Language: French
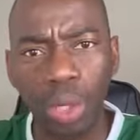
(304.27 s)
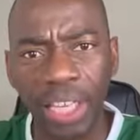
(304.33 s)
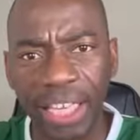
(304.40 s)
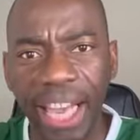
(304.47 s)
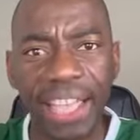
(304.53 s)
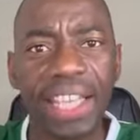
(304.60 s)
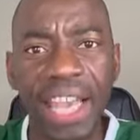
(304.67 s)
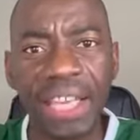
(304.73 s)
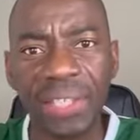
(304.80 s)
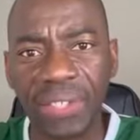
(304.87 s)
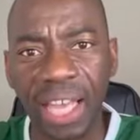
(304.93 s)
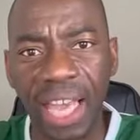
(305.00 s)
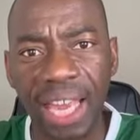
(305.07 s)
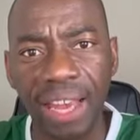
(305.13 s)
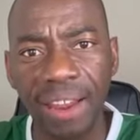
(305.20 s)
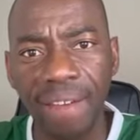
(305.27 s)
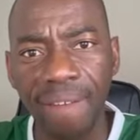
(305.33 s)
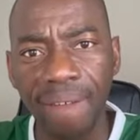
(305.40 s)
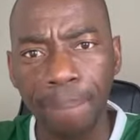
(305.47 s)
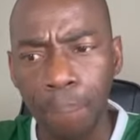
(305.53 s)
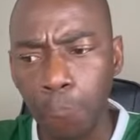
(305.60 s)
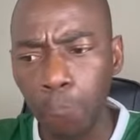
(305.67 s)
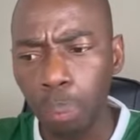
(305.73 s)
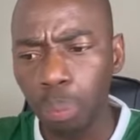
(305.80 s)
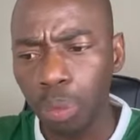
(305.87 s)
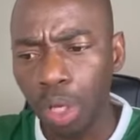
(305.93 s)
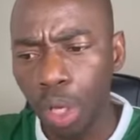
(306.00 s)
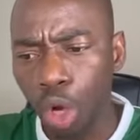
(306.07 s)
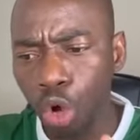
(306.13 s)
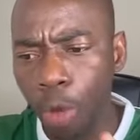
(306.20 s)
craignez Israël.
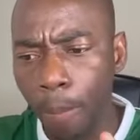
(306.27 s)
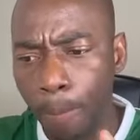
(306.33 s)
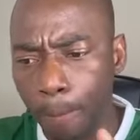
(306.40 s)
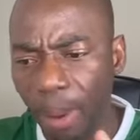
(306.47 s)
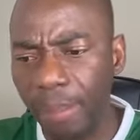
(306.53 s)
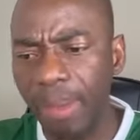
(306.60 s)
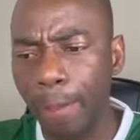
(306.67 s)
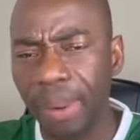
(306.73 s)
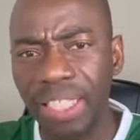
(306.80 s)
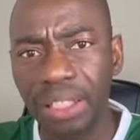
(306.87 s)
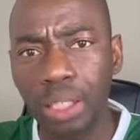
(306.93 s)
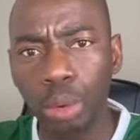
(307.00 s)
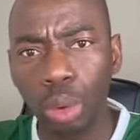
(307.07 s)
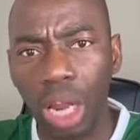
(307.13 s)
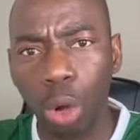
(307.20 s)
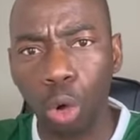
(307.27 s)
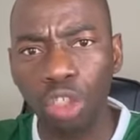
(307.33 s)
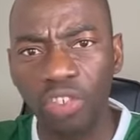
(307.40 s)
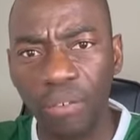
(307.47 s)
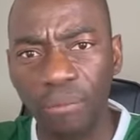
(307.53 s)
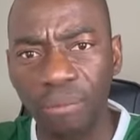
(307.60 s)
Le premier président de la Côte d'Ivoire,